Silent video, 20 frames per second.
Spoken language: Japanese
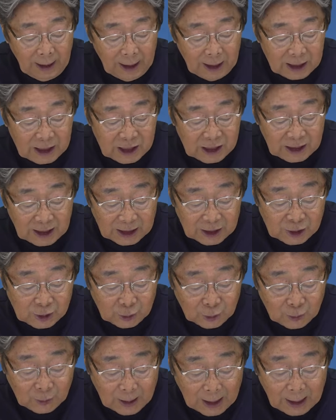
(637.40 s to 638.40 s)
えー、岸田首
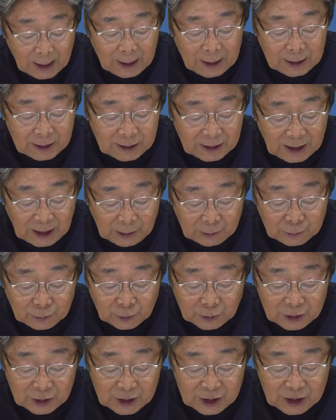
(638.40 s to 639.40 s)
相は政府
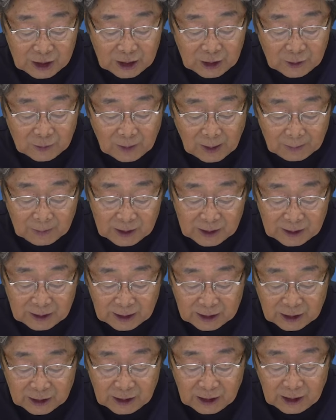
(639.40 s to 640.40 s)
と日銀は密
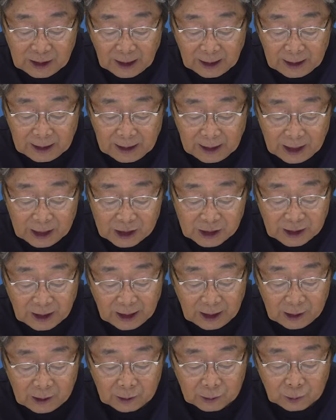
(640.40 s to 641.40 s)
接に連携して
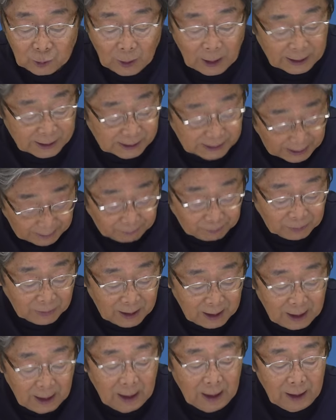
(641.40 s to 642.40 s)
いると発言。
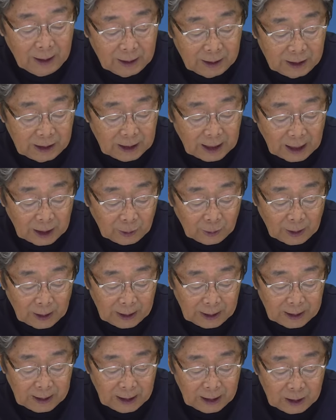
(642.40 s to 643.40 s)
利上げの
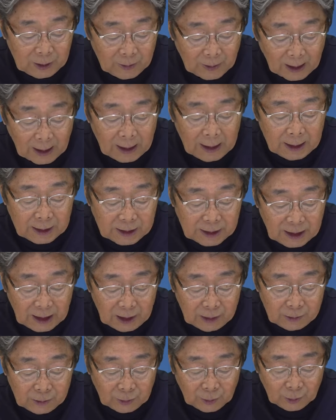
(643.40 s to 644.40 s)
背景には
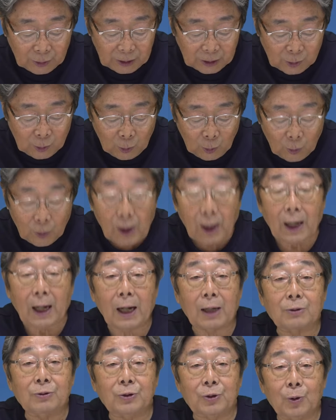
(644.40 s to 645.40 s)
政府の意向が
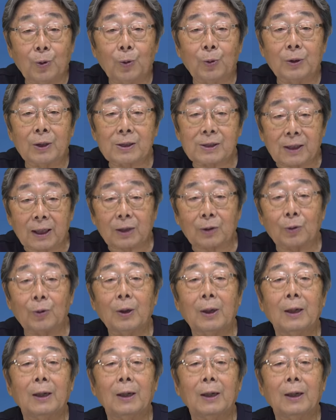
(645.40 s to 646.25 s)
あるようですがと。